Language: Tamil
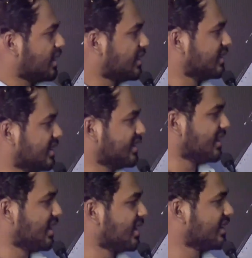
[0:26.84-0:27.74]
பாட்டு தண்ணி
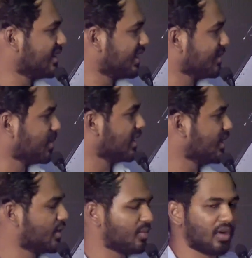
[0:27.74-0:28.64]
ஆர்ஆர் தண்ணி அந்த
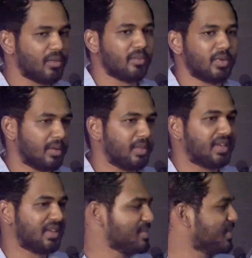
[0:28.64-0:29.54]
மாதிரிலாம் ஒரு ப்ராப்ளம் இல்லை
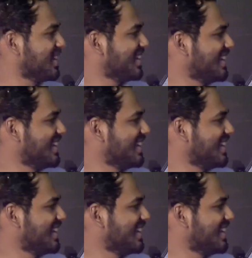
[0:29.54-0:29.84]
அப்படிங்கிறப்ப